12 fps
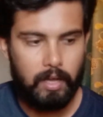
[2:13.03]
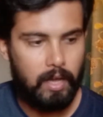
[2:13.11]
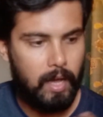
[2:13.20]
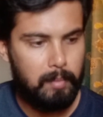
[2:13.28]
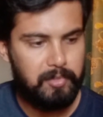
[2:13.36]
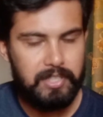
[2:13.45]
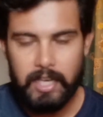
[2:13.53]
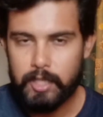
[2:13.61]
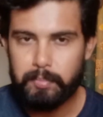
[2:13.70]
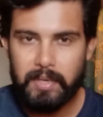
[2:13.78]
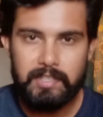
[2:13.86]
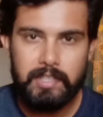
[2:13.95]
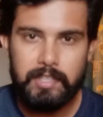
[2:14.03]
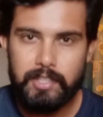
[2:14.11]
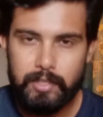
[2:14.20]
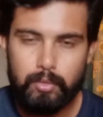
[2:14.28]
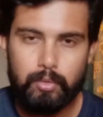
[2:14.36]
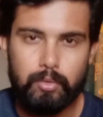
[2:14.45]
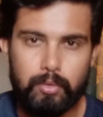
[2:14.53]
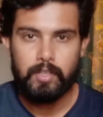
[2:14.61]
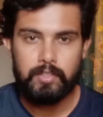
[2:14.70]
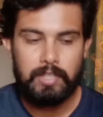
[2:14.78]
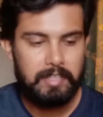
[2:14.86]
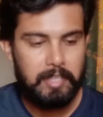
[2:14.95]
आम सी आसपास की चीजों को
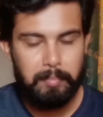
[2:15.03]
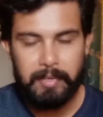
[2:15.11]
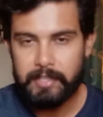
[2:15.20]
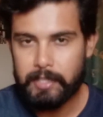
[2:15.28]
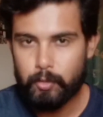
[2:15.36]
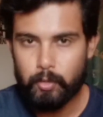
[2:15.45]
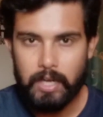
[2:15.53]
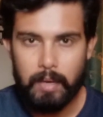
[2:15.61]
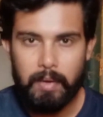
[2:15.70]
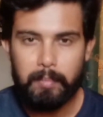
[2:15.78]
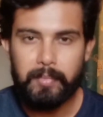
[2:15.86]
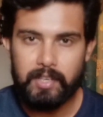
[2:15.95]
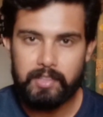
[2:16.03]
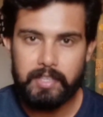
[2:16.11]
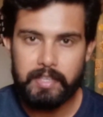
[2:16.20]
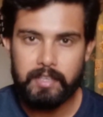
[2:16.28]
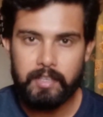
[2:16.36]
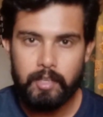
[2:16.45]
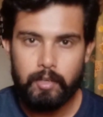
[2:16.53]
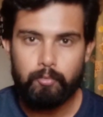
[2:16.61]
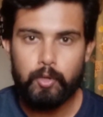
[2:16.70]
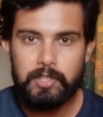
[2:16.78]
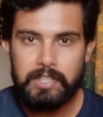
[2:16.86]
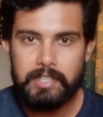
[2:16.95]
चलते फिरते जो काम आप करते हैं
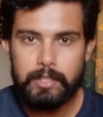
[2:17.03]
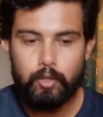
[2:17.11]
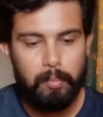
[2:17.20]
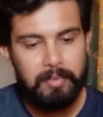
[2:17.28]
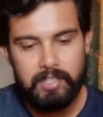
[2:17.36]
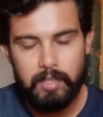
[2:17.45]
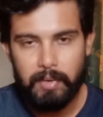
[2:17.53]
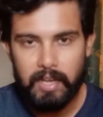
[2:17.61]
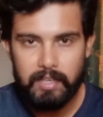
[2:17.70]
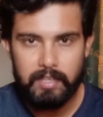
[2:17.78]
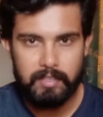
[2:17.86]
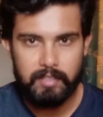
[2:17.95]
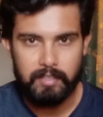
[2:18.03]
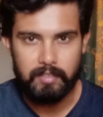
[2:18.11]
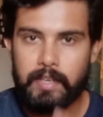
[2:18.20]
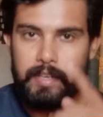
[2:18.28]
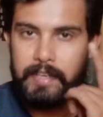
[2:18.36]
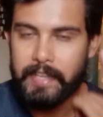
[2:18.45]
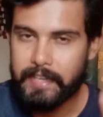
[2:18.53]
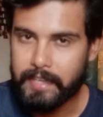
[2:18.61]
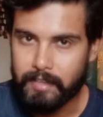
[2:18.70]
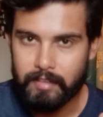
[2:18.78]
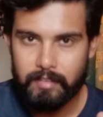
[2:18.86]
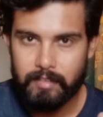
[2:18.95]
वो चीजें जो आप इस्तेमाल करते हैं लेकिन